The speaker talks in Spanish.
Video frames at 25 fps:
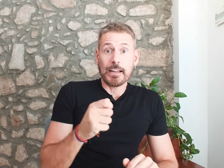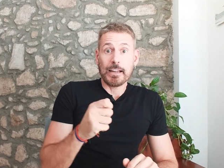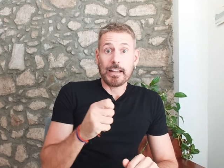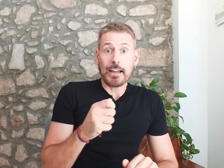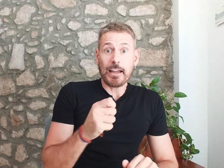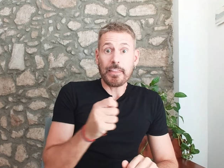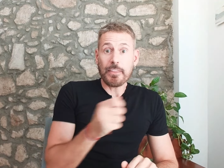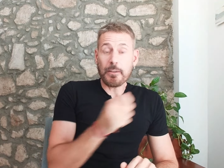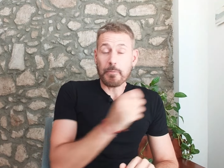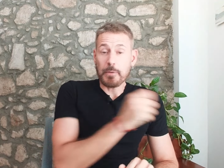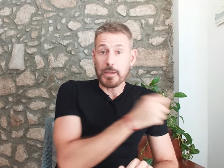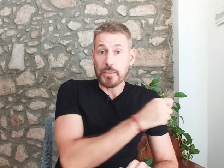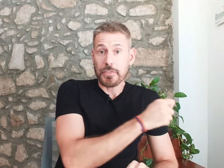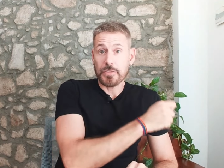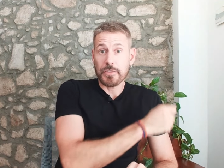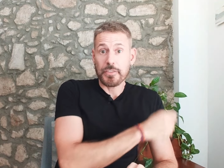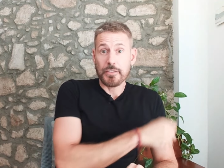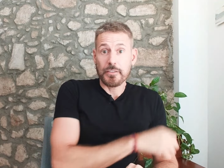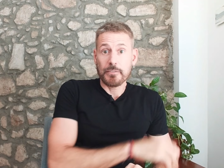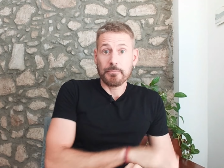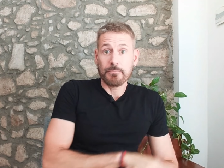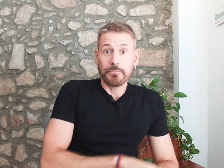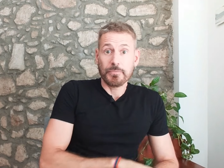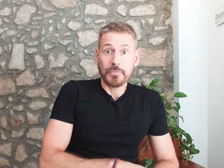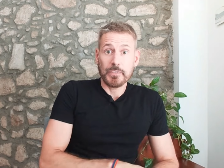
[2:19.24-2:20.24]
Cada
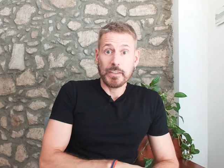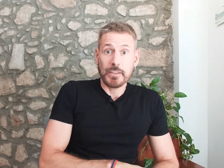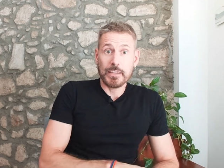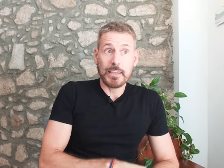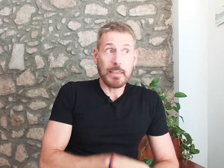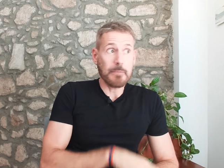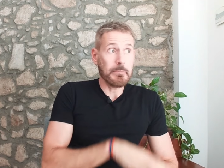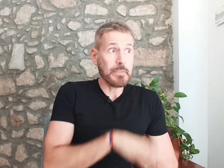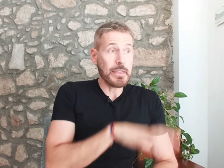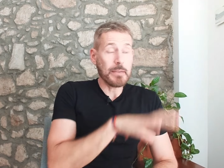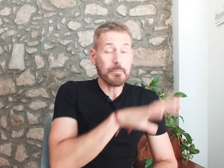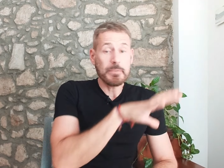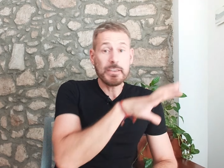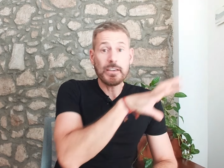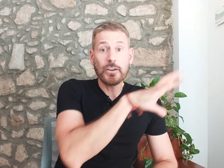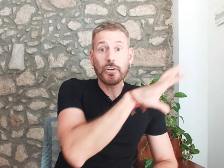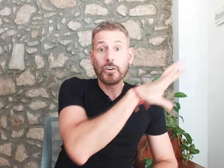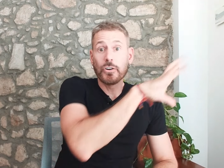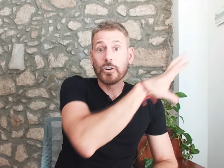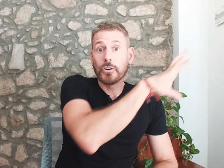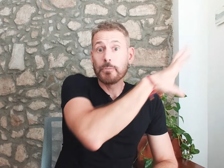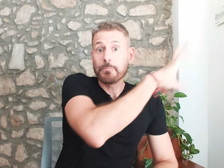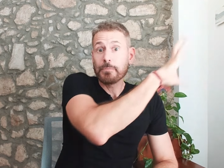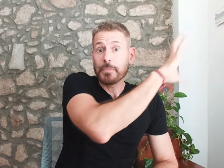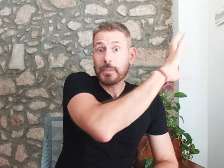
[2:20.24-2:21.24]
vez que mi
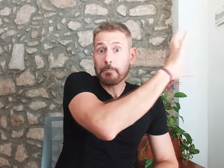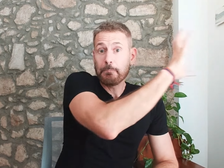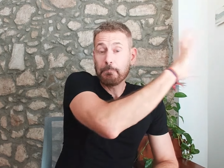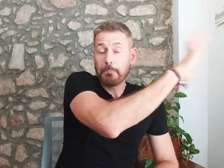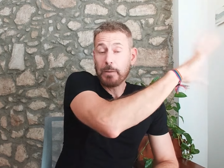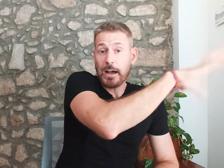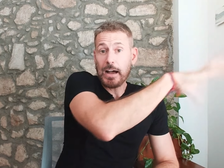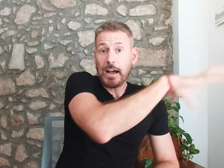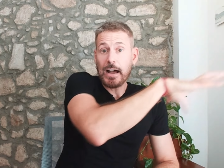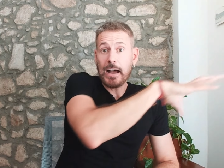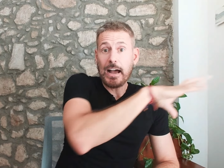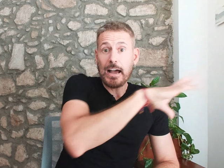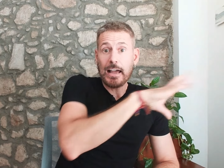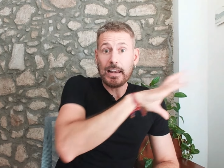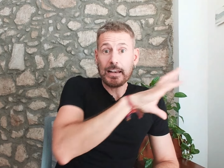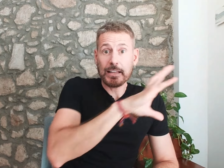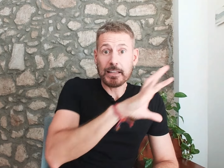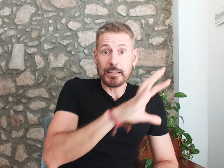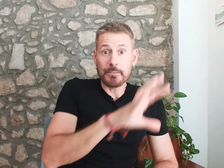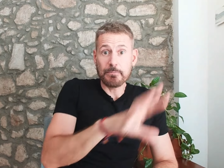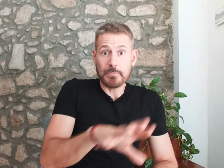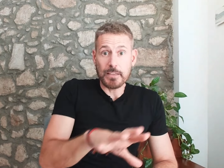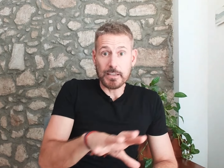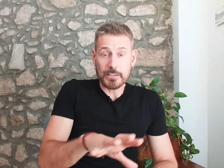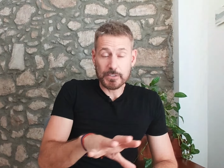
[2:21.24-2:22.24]
amigo va al
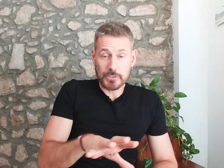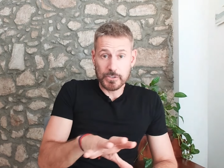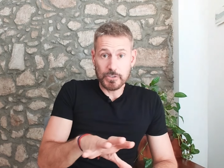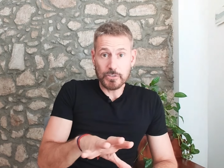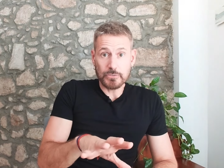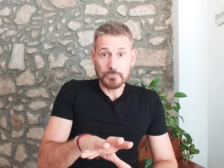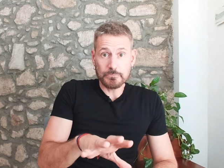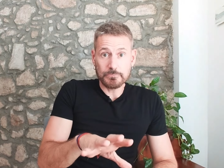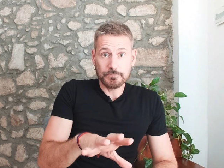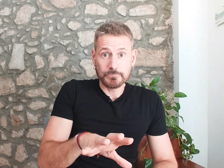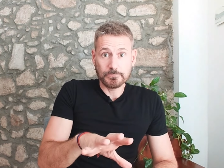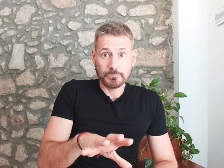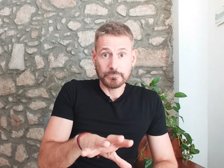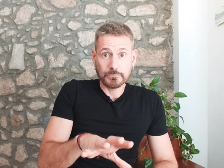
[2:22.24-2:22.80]
gimnasio,